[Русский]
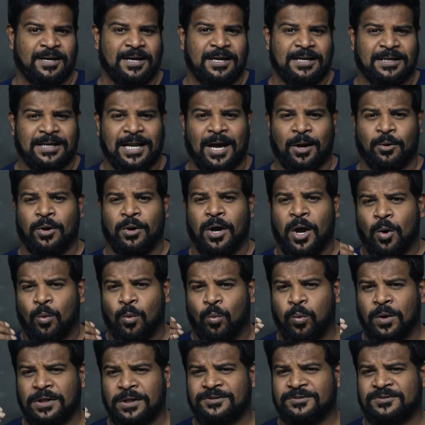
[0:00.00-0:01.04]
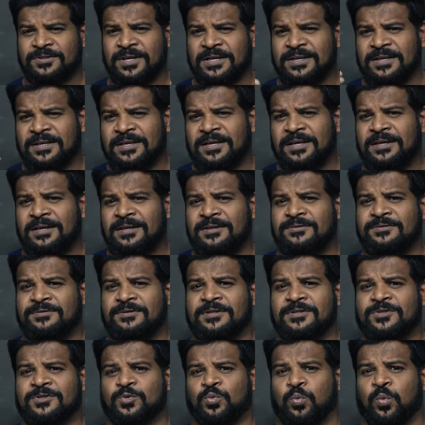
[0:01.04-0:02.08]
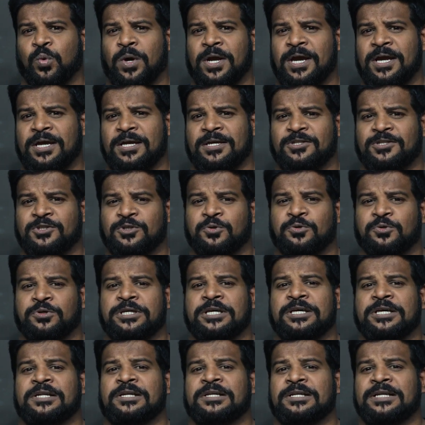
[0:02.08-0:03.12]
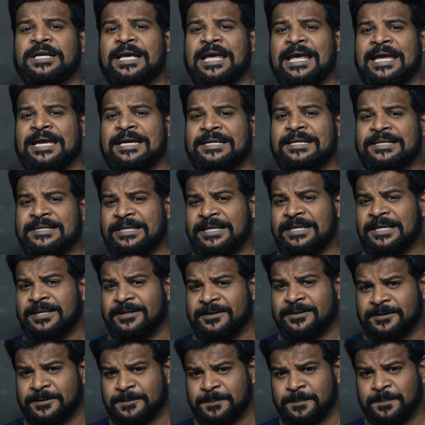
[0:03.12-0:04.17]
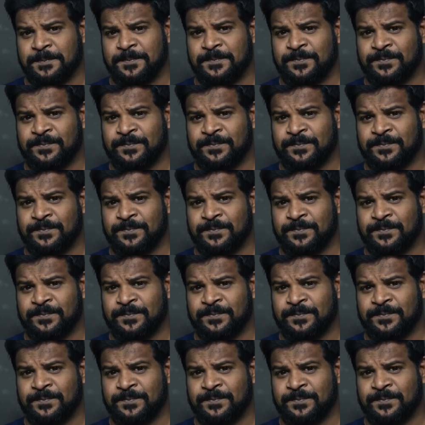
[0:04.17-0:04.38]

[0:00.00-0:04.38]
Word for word: Самое древнее и известное нам убийство было совершено